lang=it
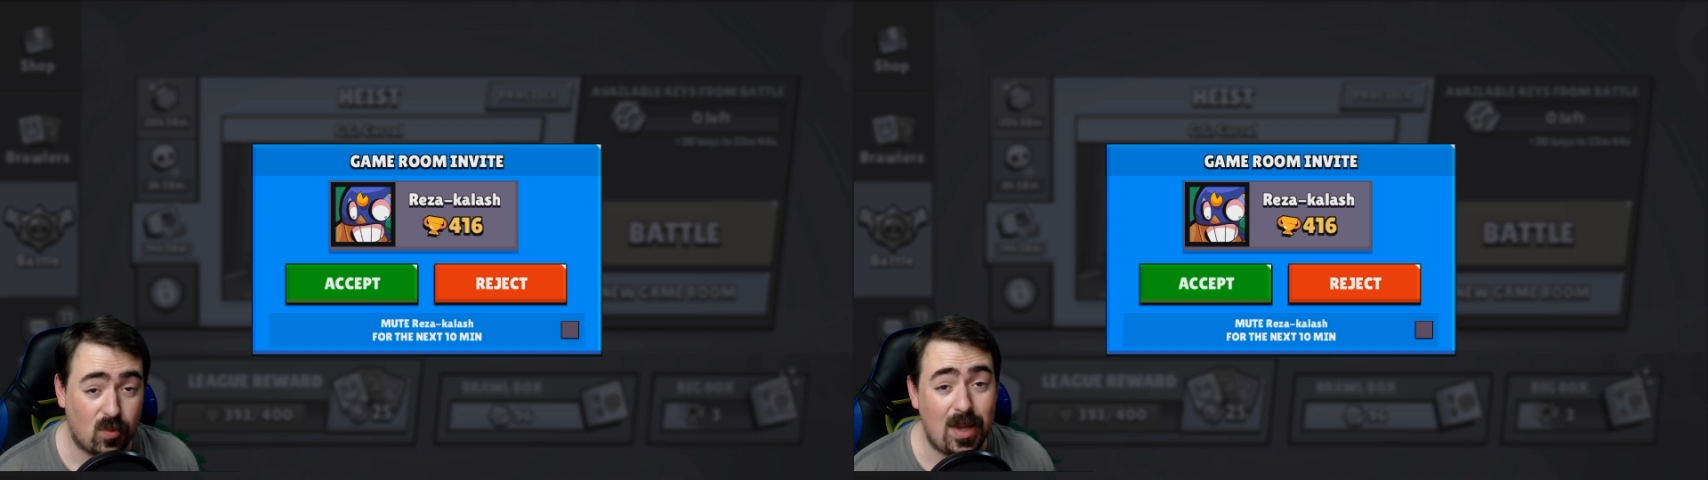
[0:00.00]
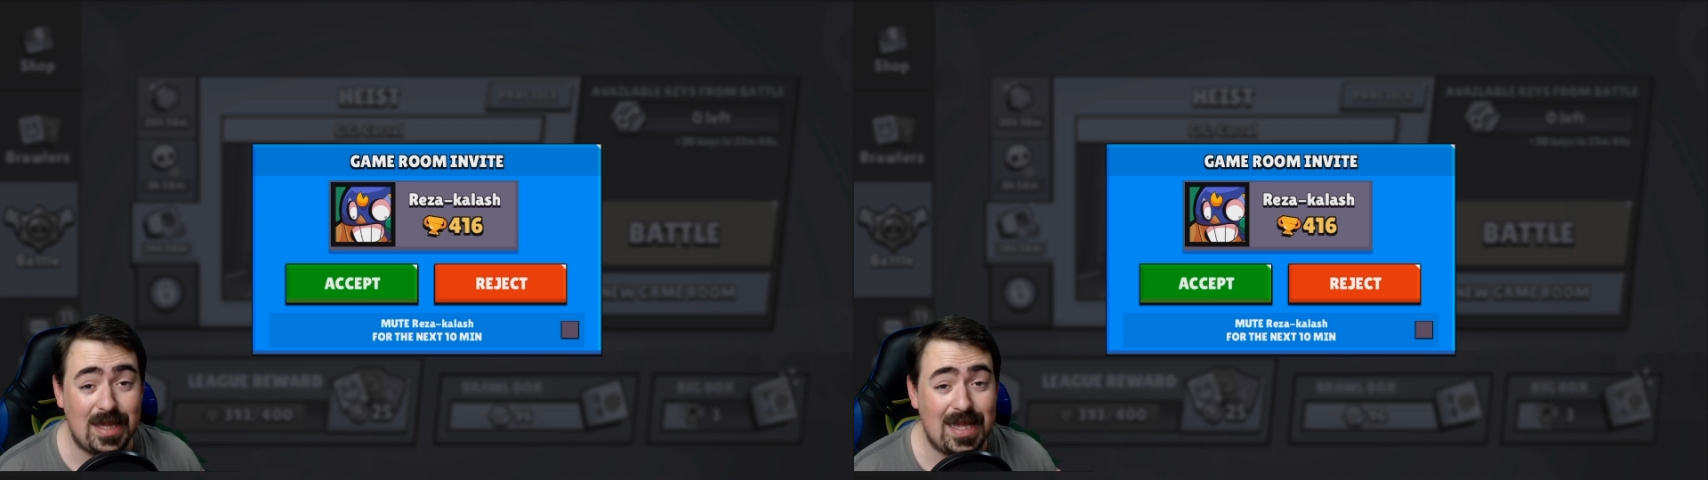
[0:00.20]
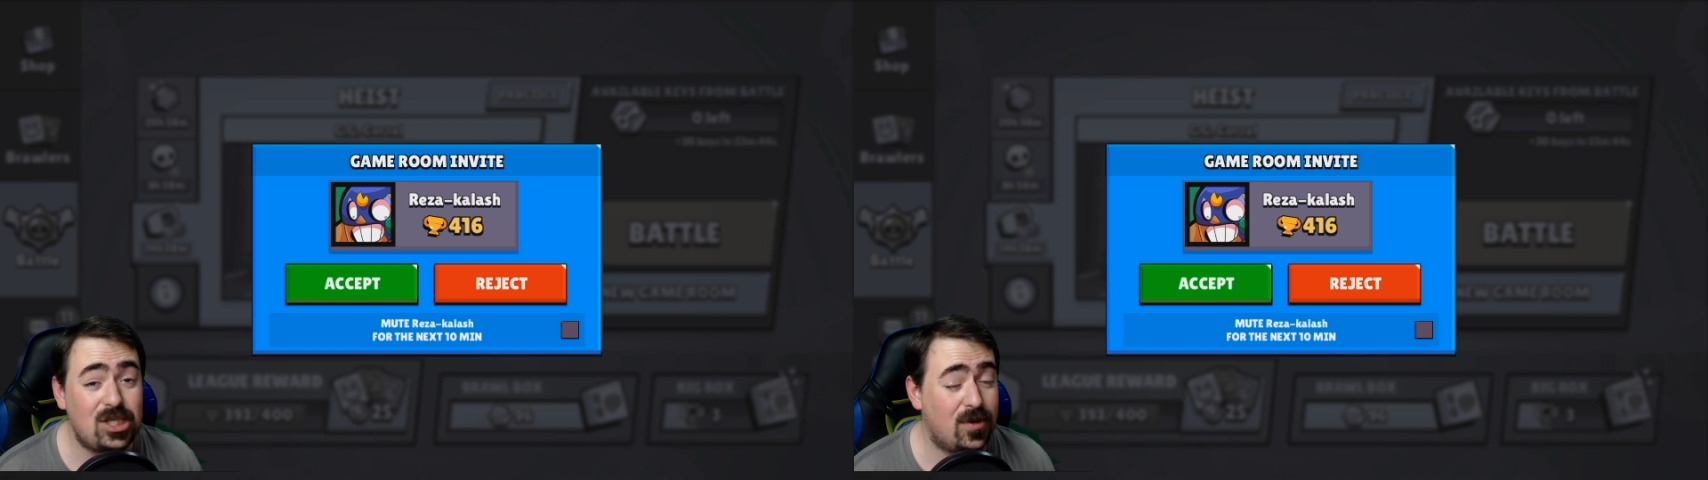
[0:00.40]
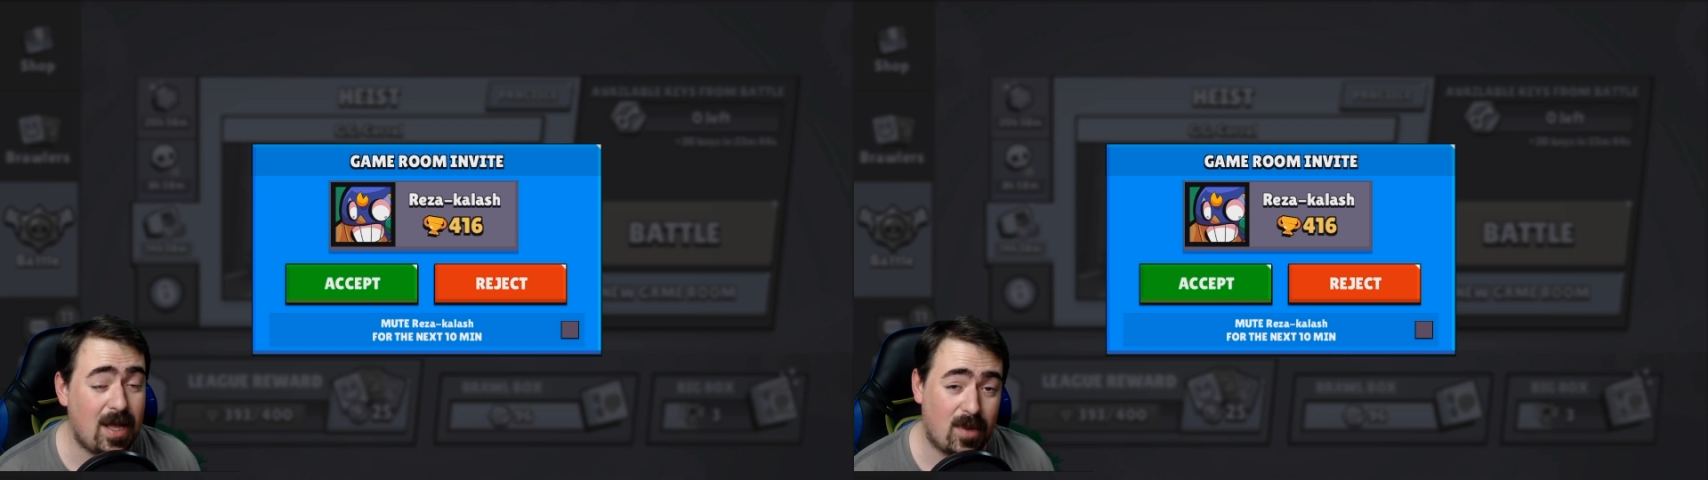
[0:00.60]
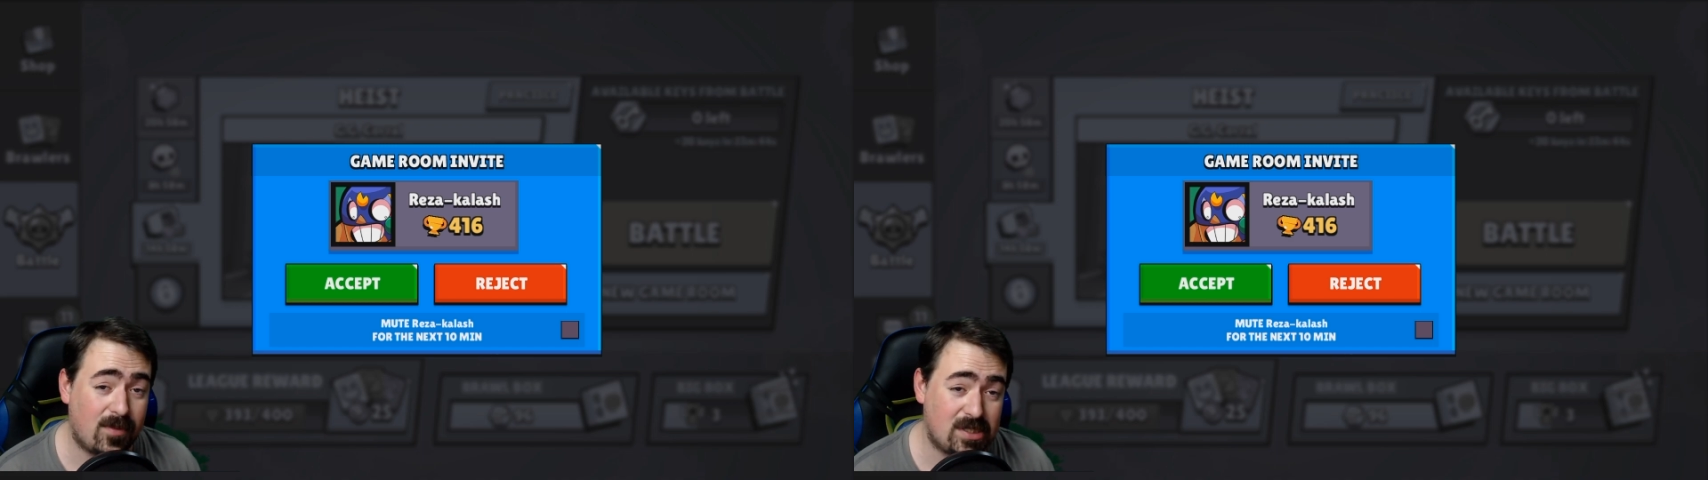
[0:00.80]
quindi ci
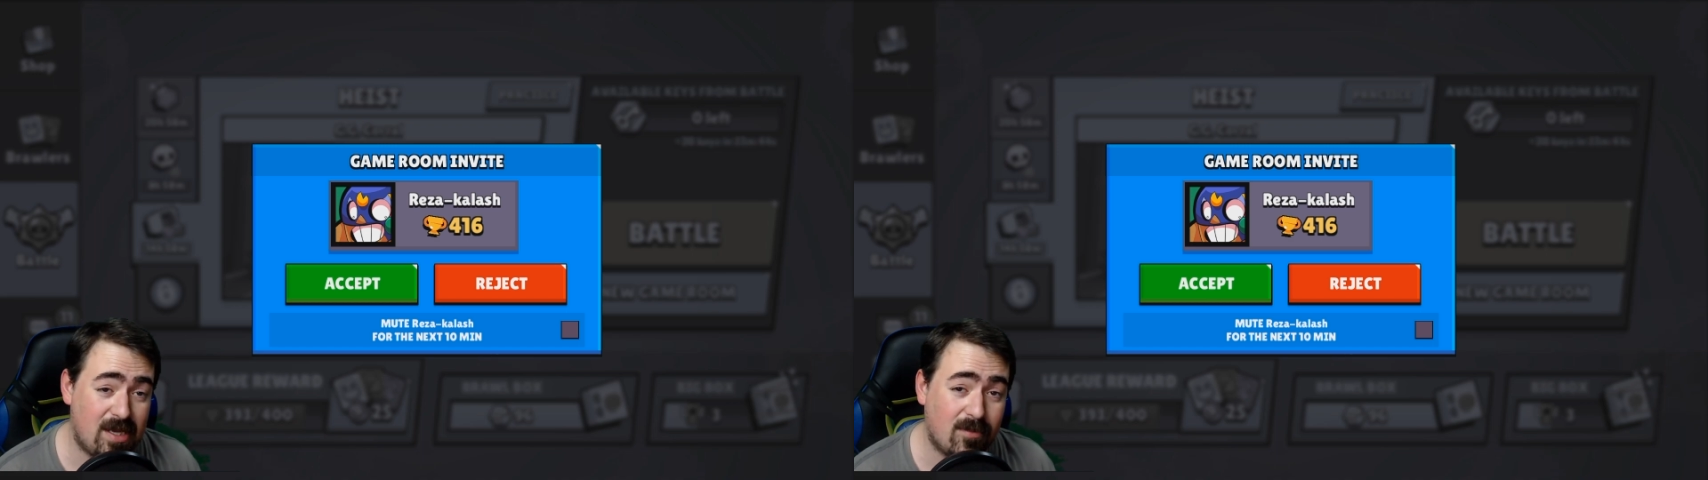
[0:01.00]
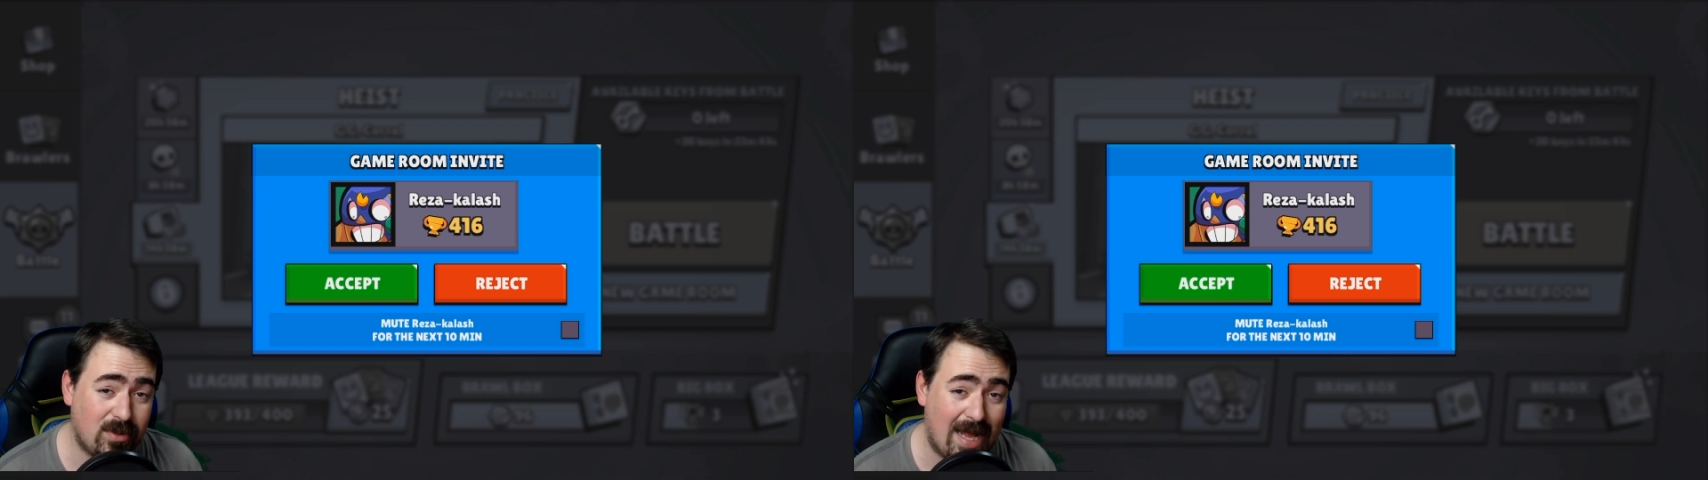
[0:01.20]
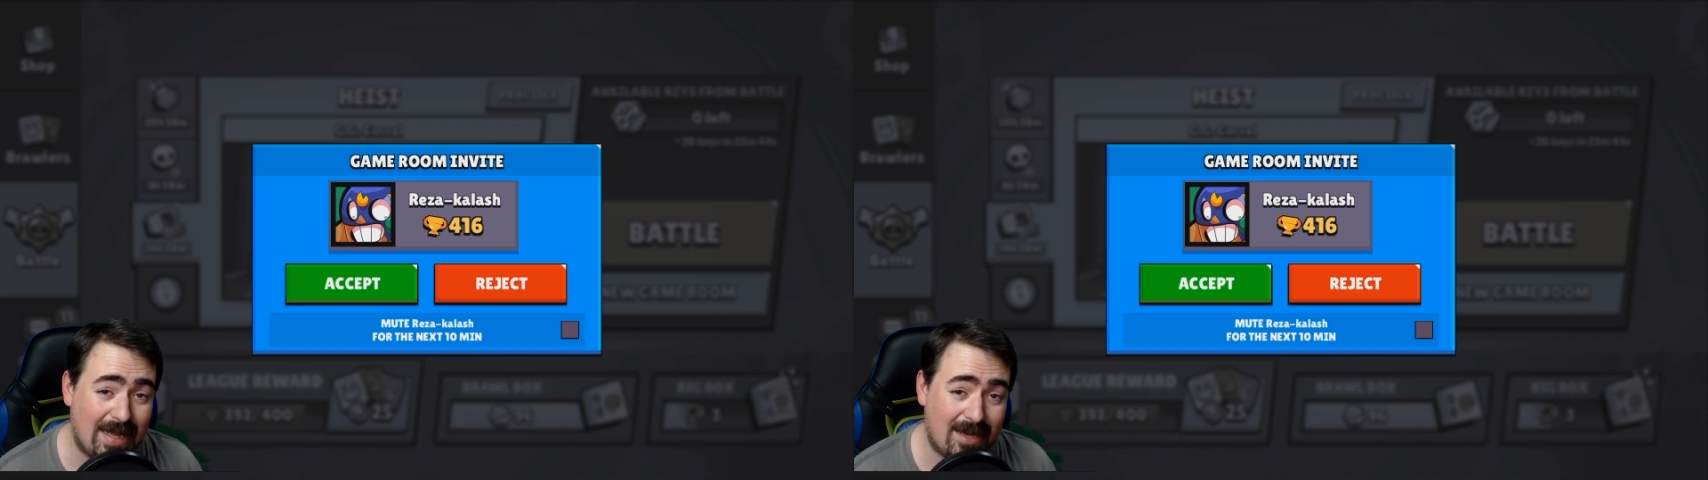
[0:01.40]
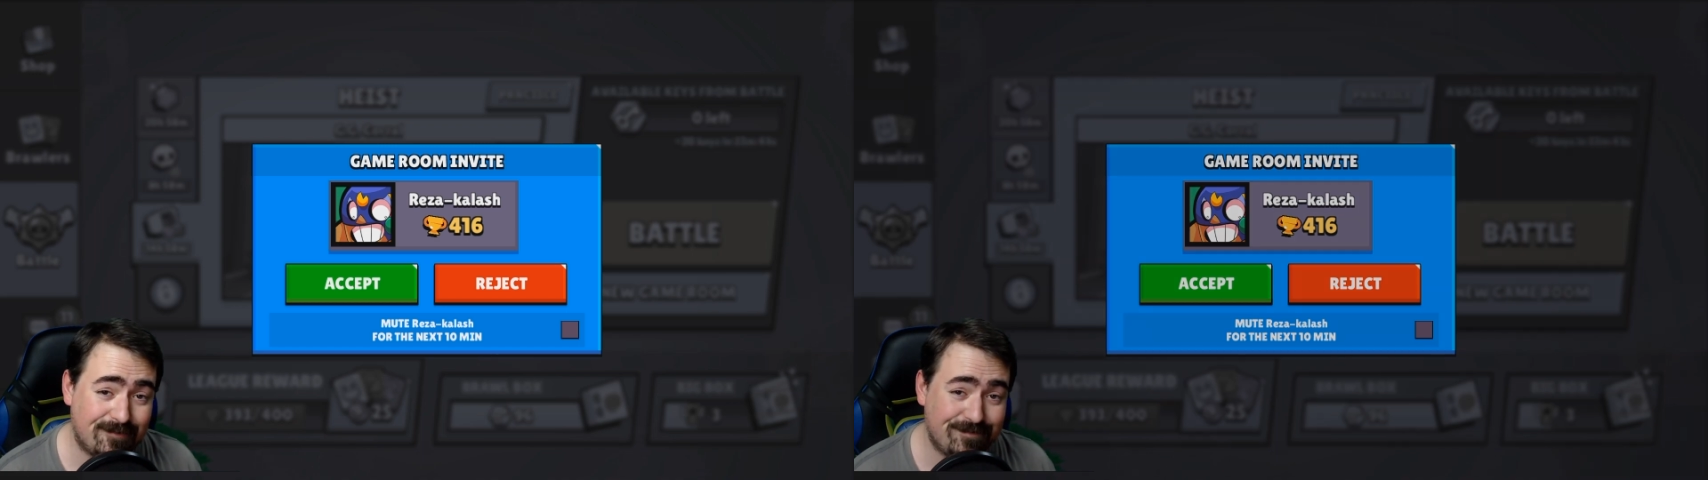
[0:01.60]
vediamo alla prossima puntata.